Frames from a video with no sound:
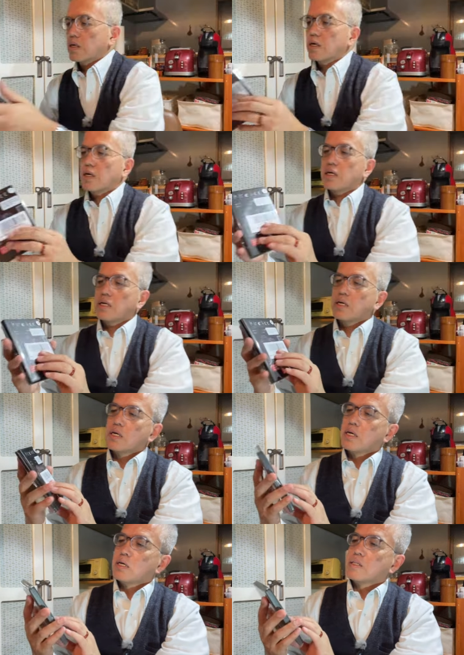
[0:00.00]
はい、
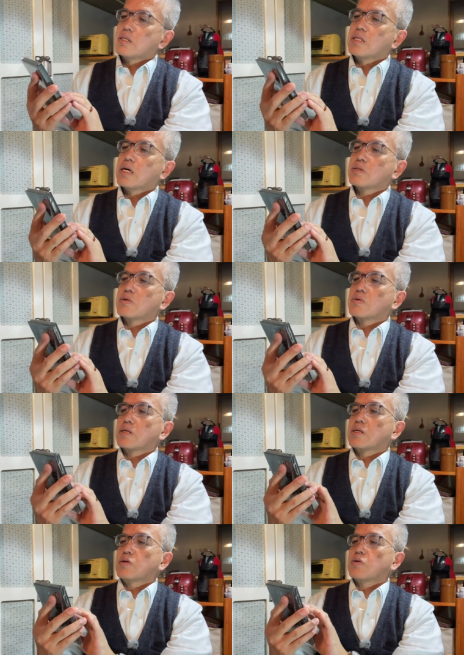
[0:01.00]
なんていう
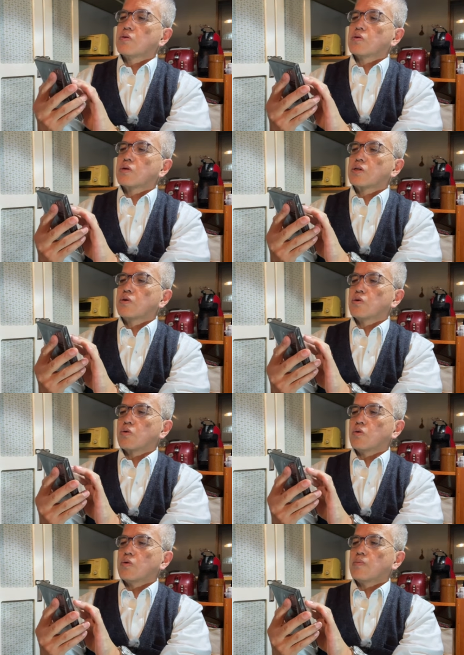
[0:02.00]
のキロキロコ